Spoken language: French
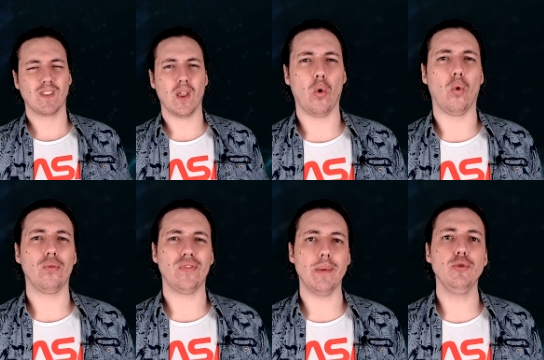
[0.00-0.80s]
On
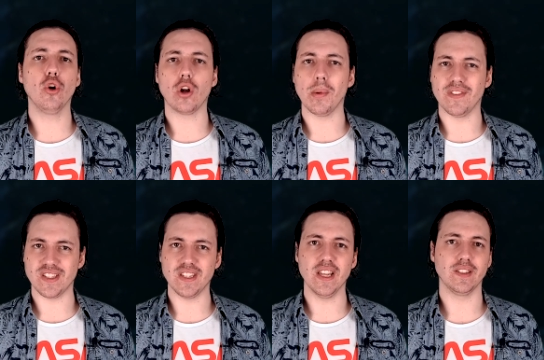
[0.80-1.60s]
fait mieux comme
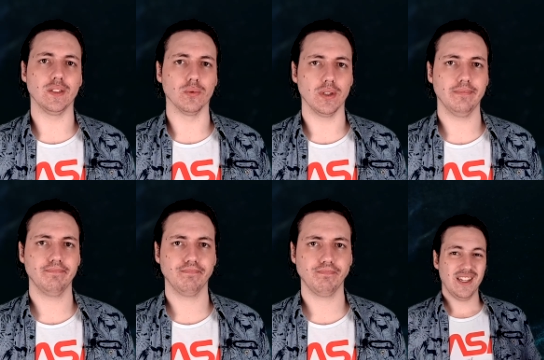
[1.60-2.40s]
investigation. Hein.
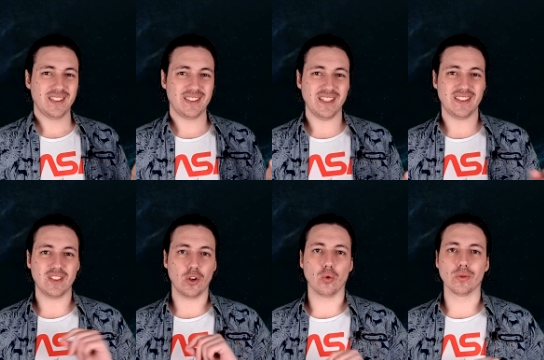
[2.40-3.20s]
C'est
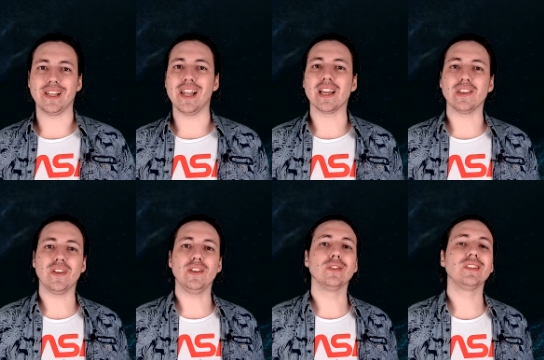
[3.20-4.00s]
sans compter
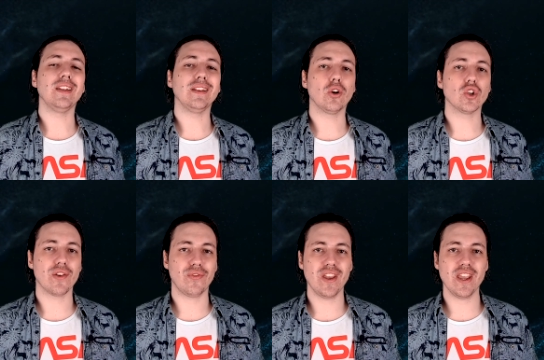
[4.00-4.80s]
l'arrivée dans cette étrange
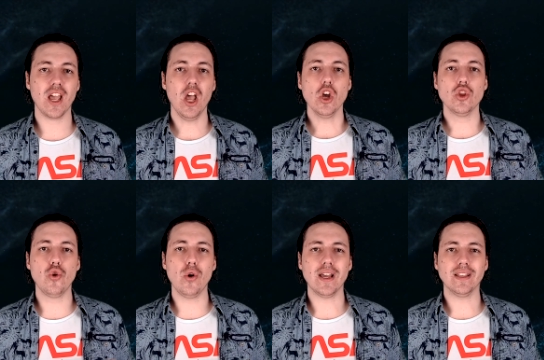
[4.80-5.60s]
affaire de
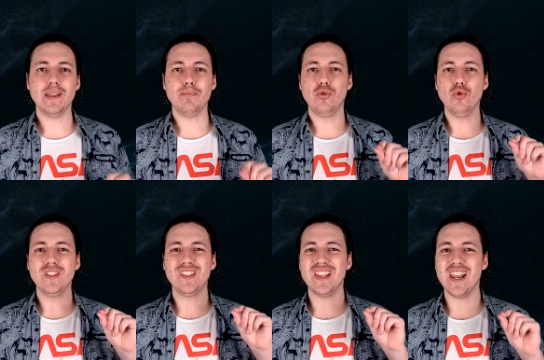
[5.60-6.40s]
l'un des plus
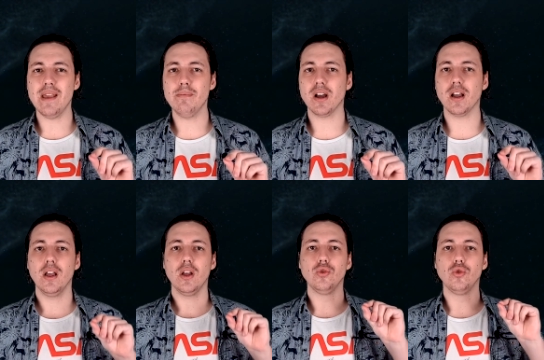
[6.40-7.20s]
célèbres
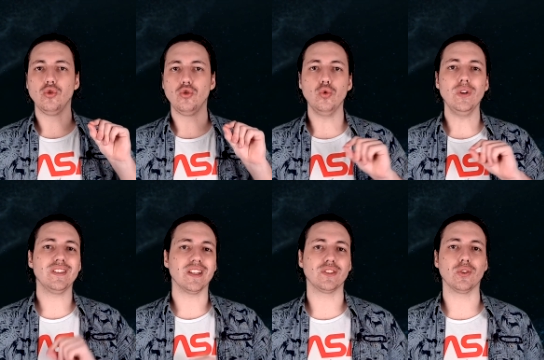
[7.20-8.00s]
de tous
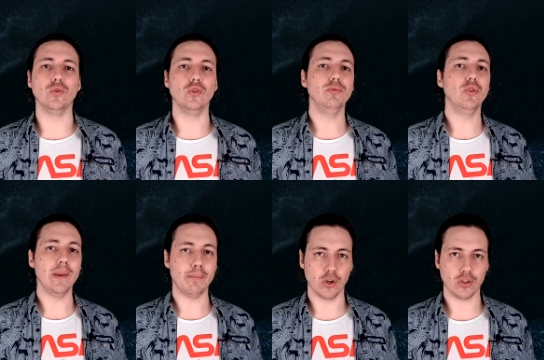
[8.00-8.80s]
les astronomes de
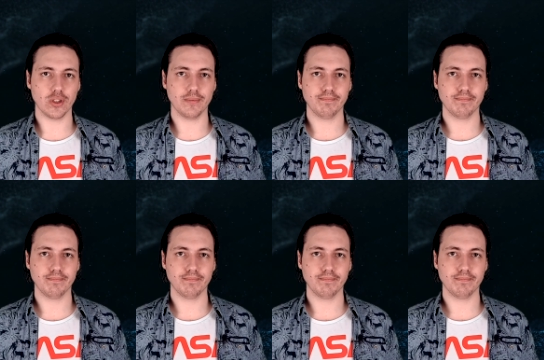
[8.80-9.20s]
l'époque,